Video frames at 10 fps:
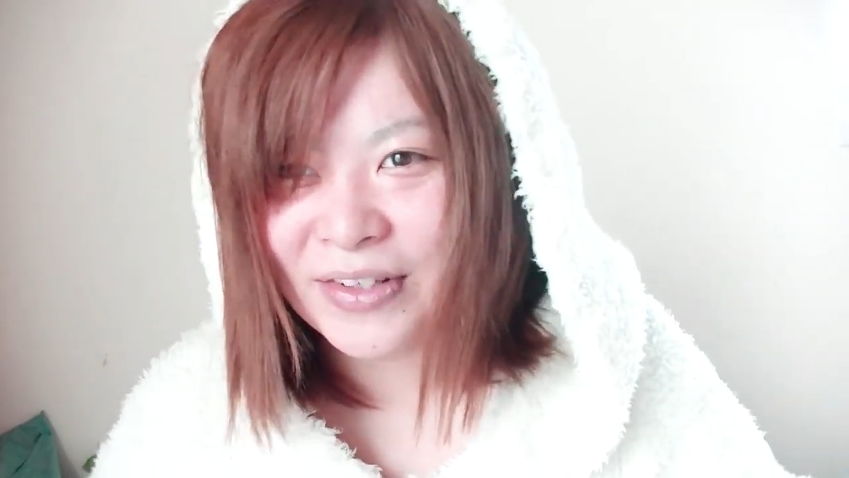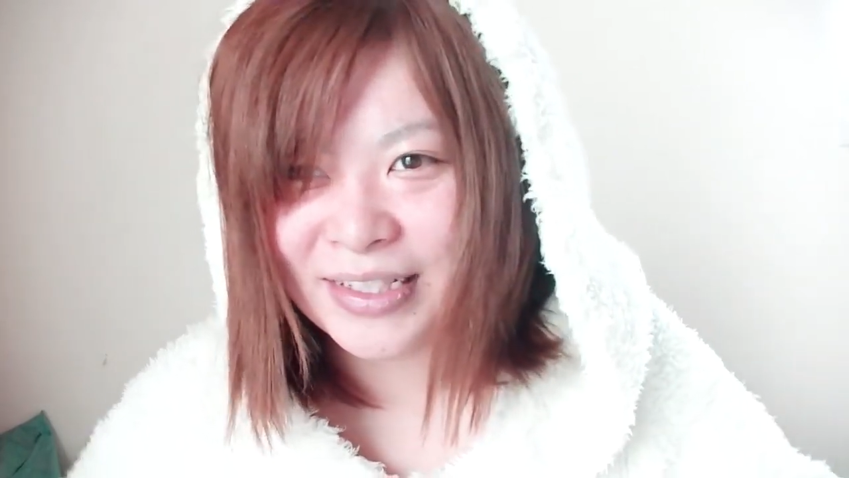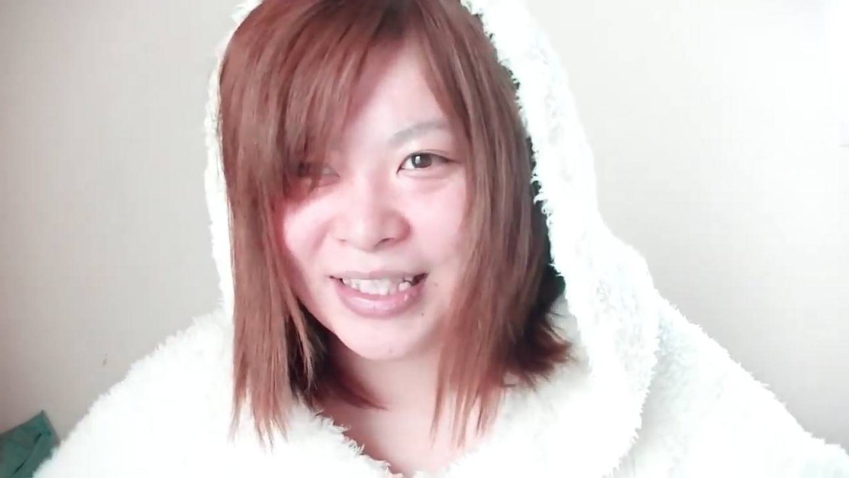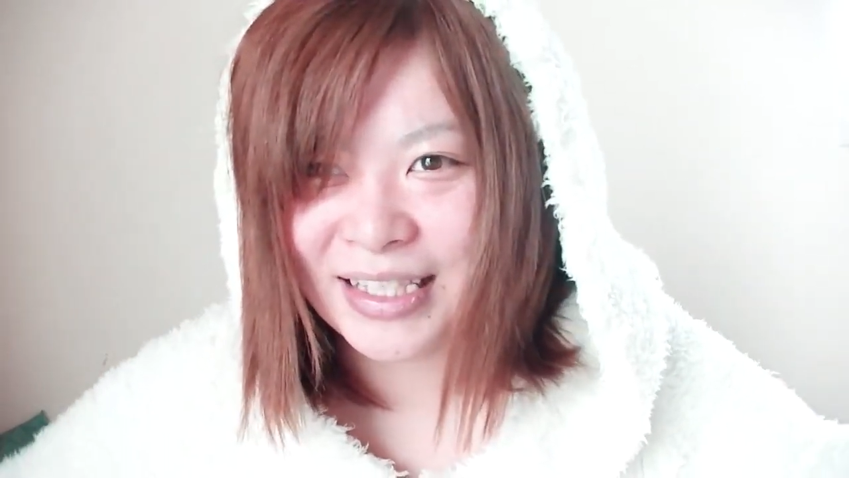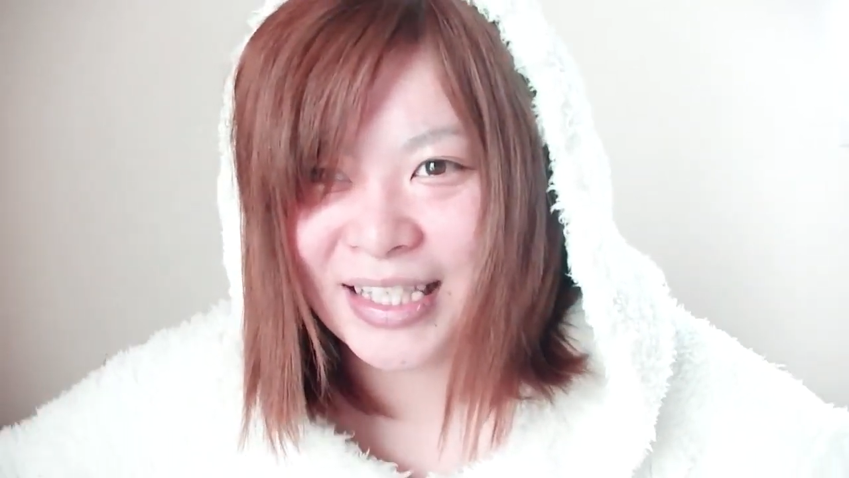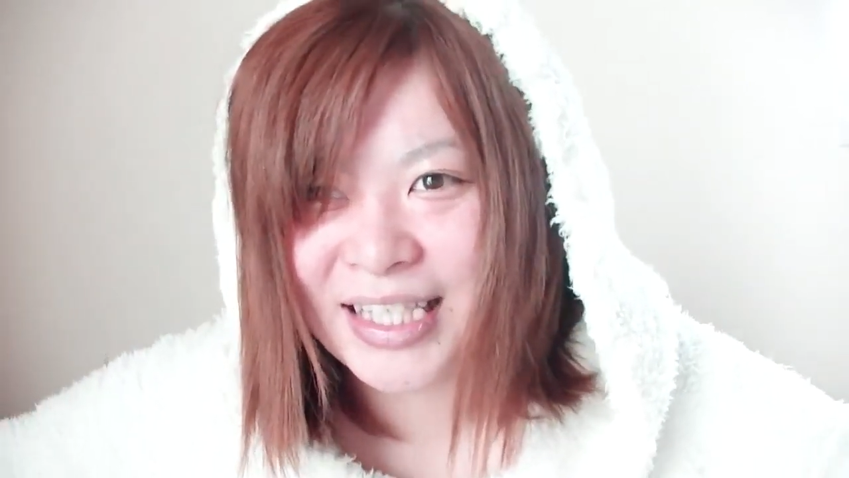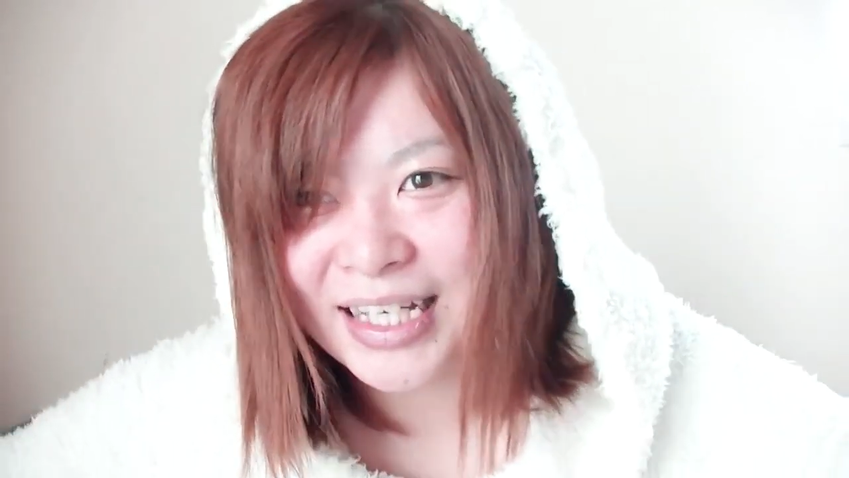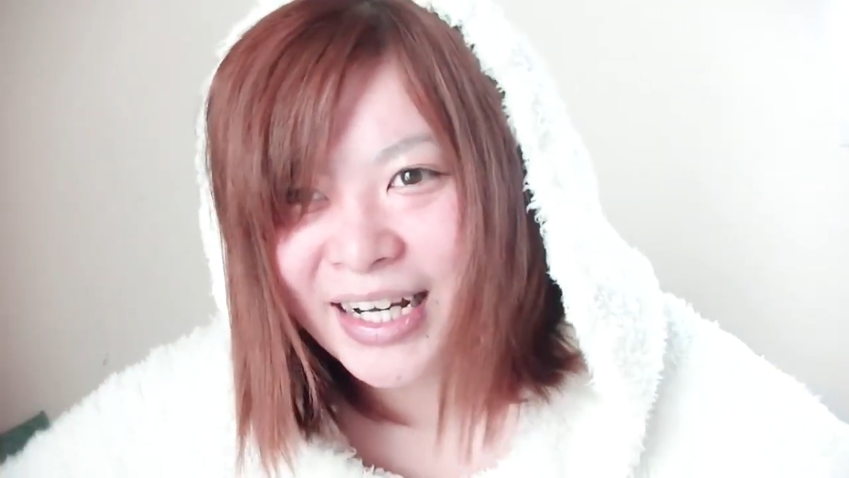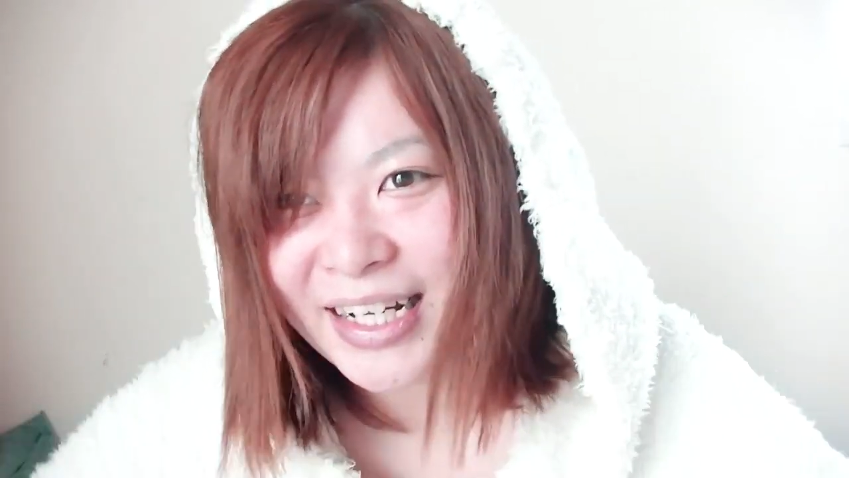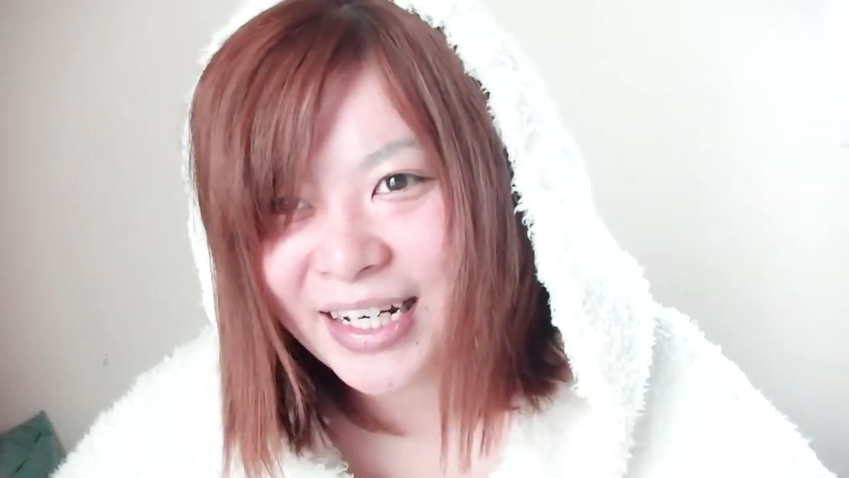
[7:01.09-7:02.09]
う言ってて
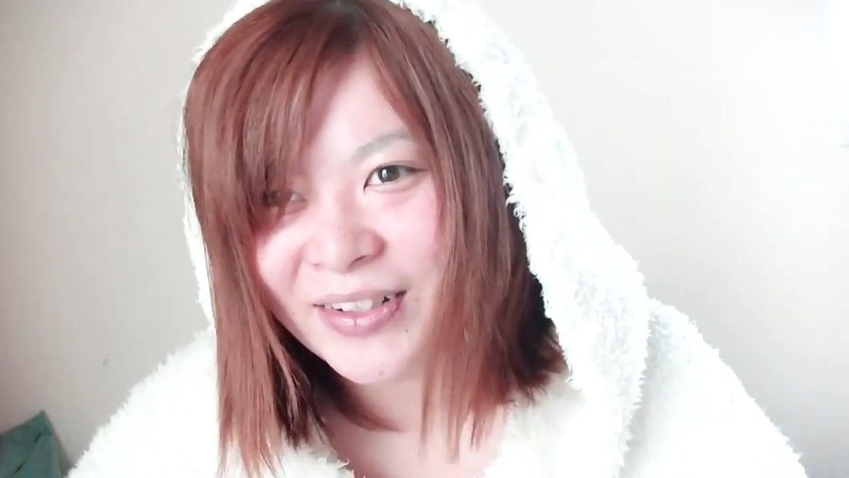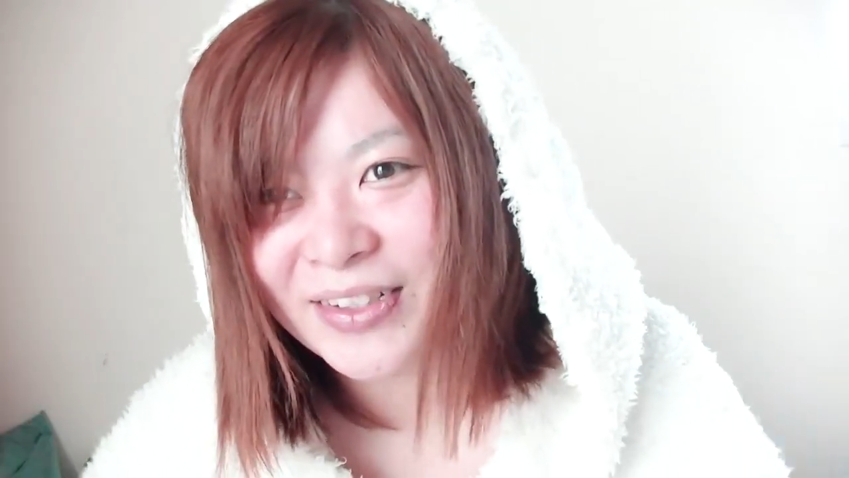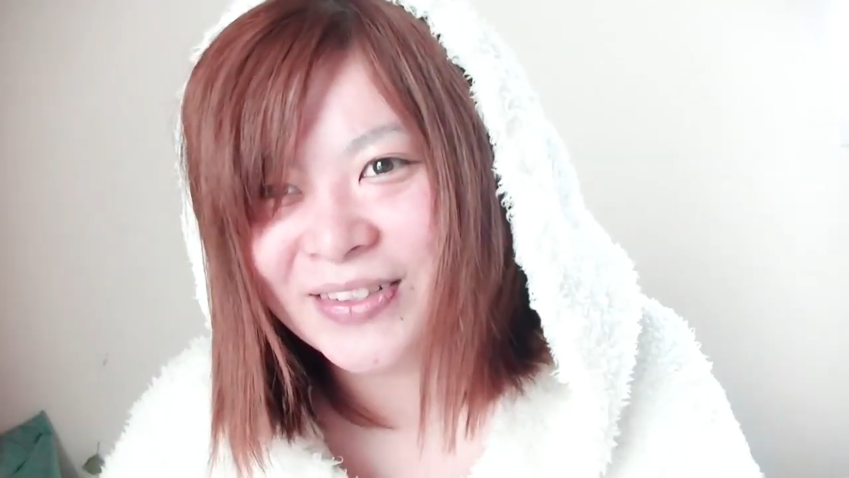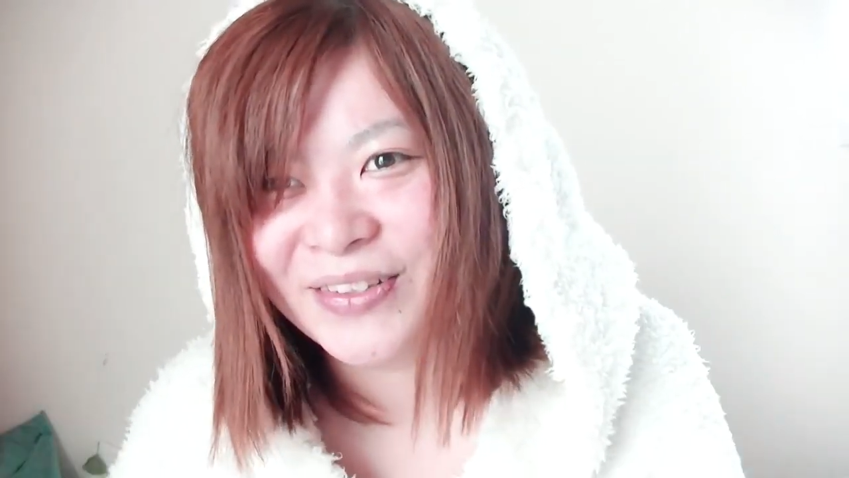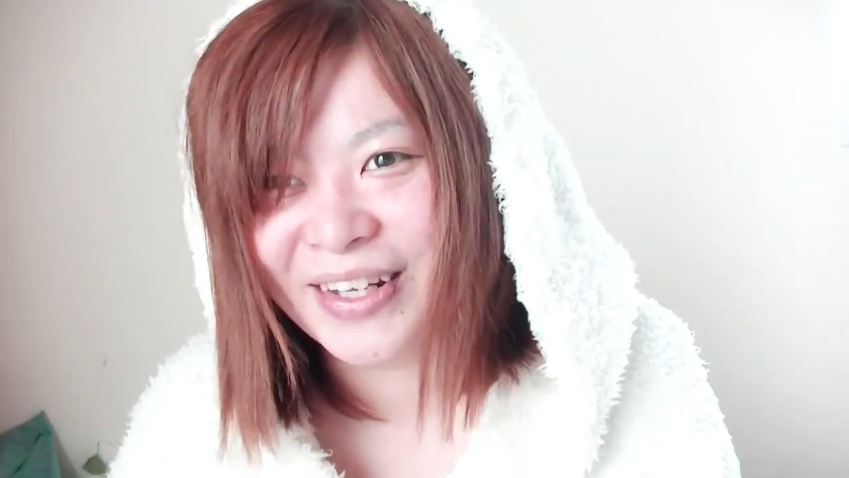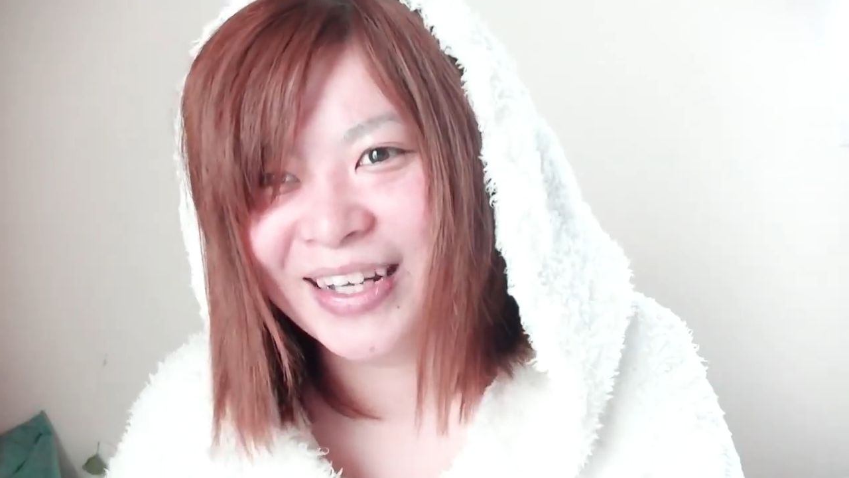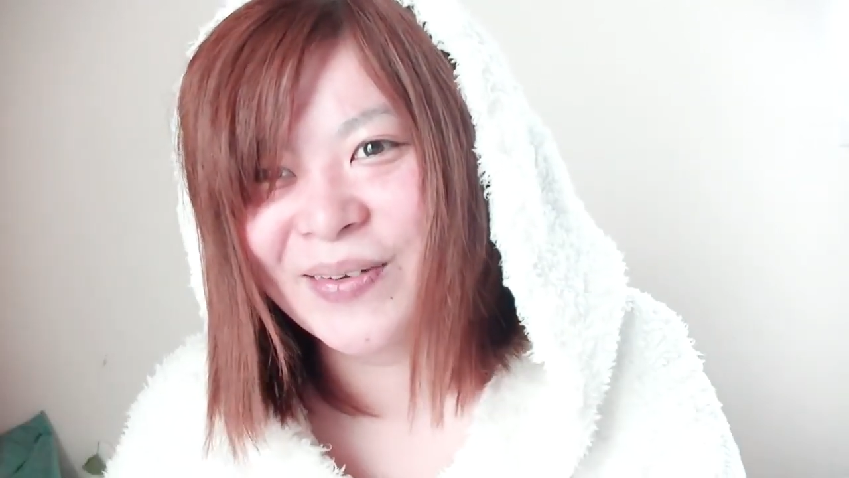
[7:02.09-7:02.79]
気合入れをすんのね